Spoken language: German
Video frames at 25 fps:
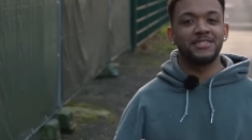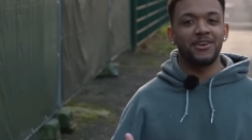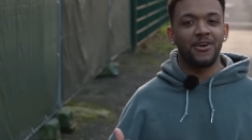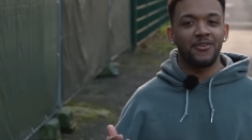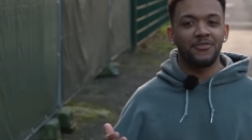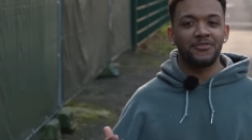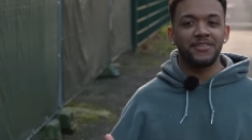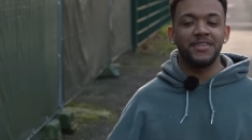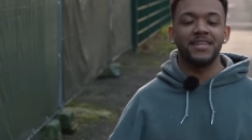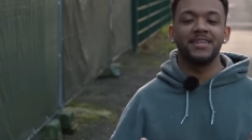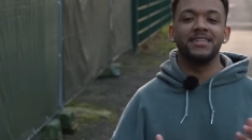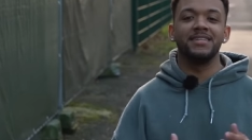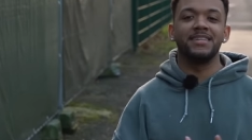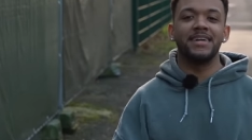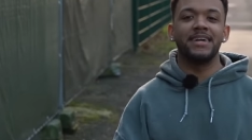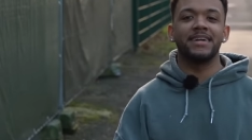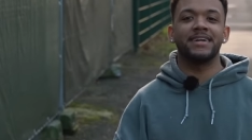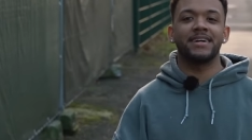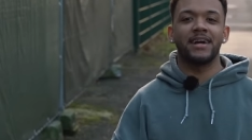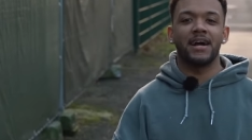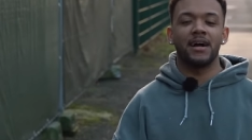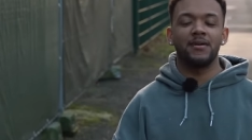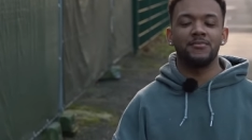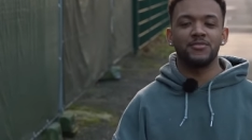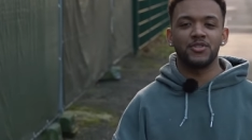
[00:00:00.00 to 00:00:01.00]
Sie auf die Idee
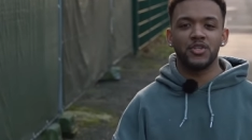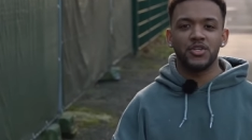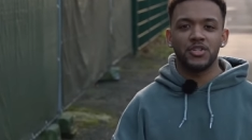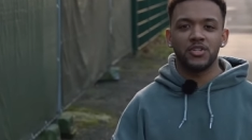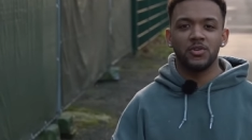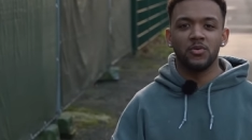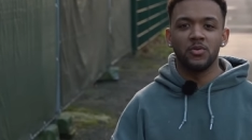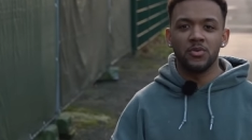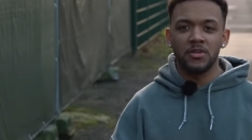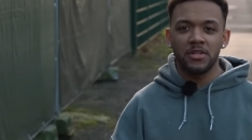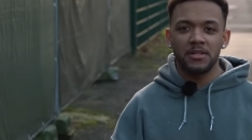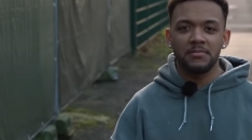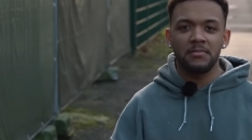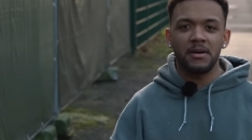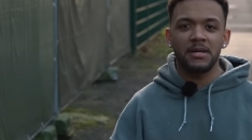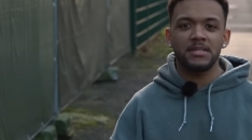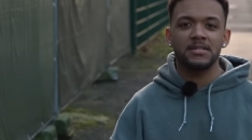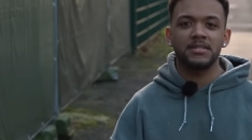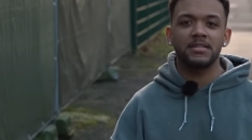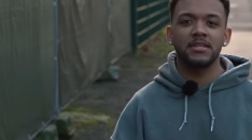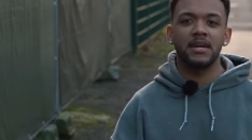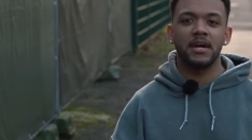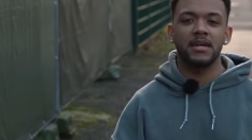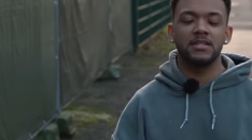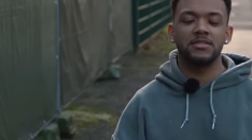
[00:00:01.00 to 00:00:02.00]
kamen, solche
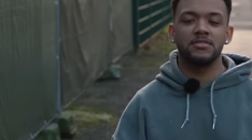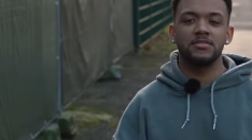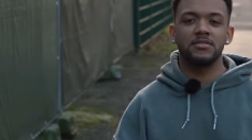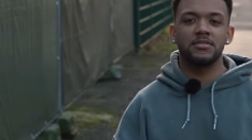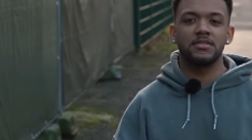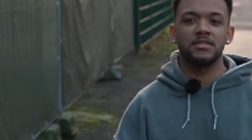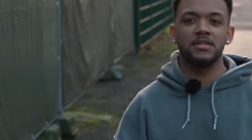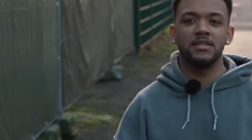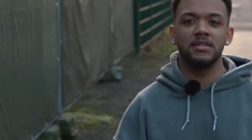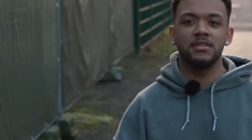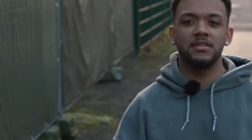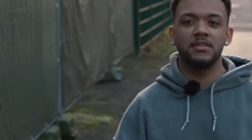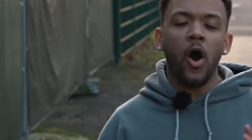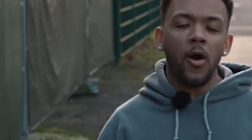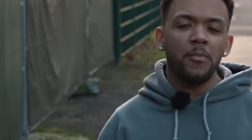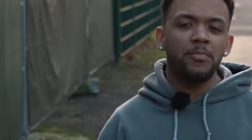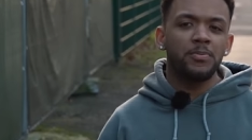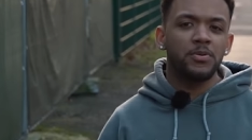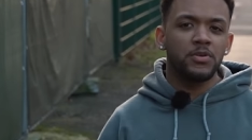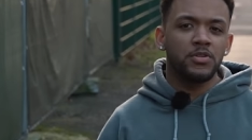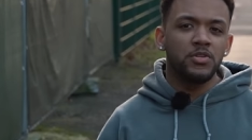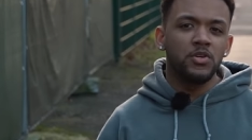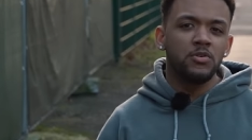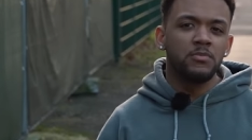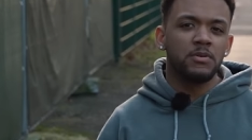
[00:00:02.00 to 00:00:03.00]
Hundemasken anzuziehen, ob
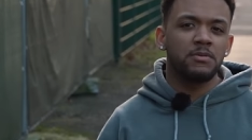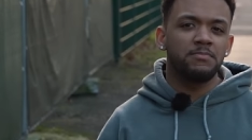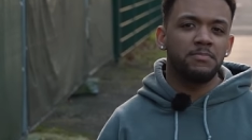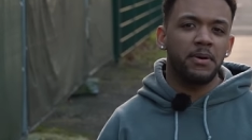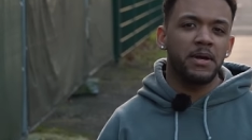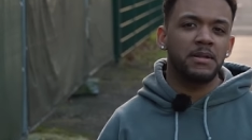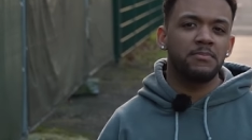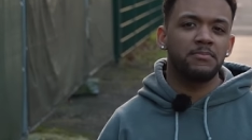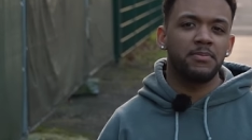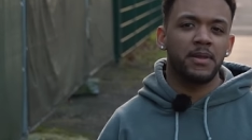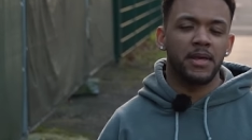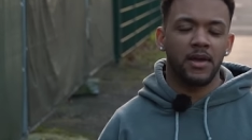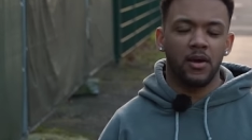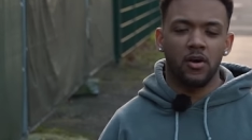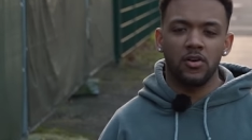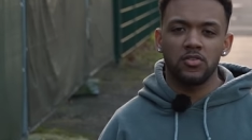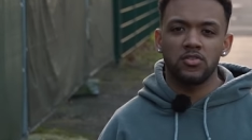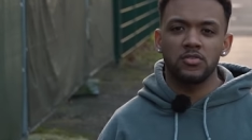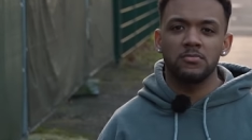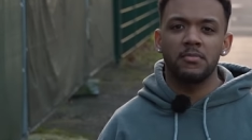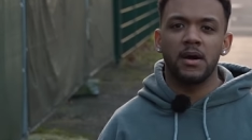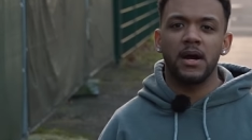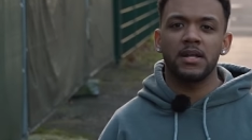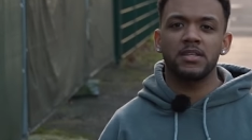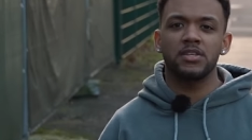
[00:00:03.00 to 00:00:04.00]
Human Pet Play
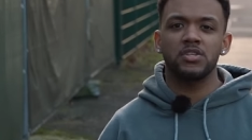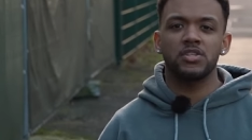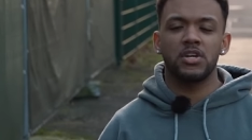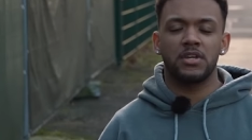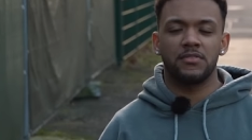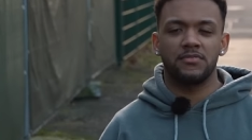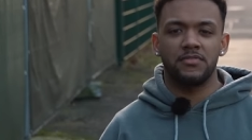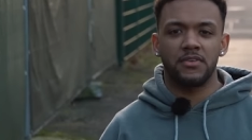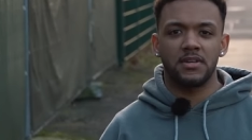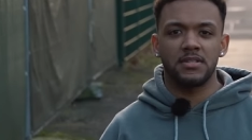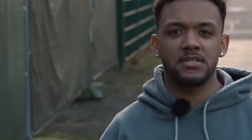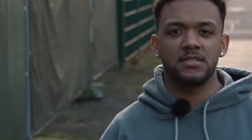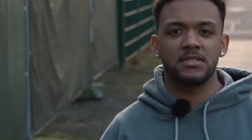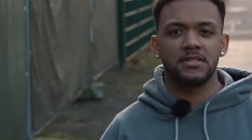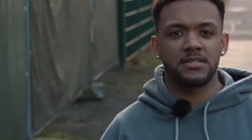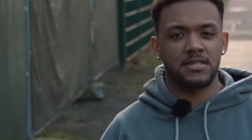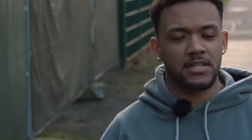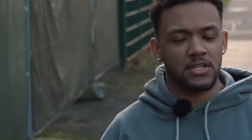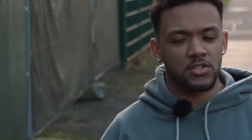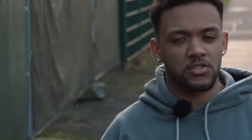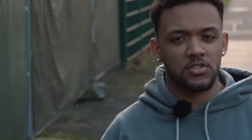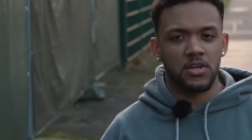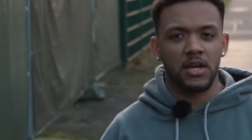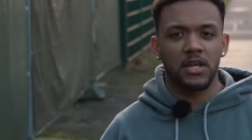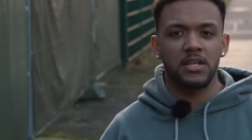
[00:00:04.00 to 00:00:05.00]
automatisch etwas
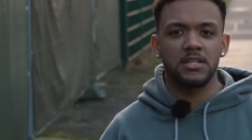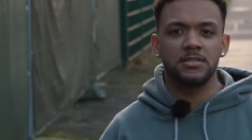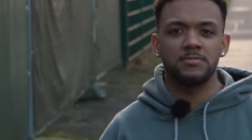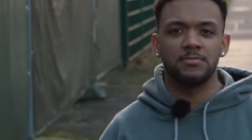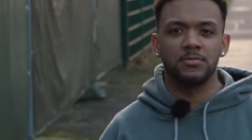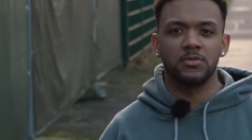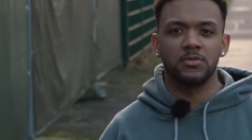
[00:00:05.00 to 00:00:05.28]
Sexuelles